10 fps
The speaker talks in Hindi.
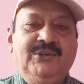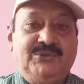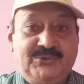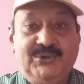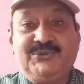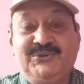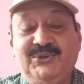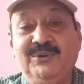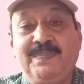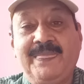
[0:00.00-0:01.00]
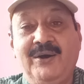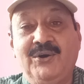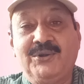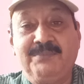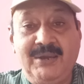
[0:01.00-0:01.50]
तो दोस्तों
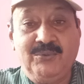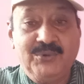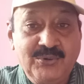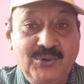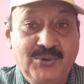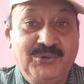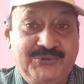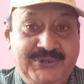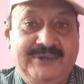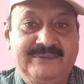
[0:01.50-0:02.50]
और मैं उन लोगों से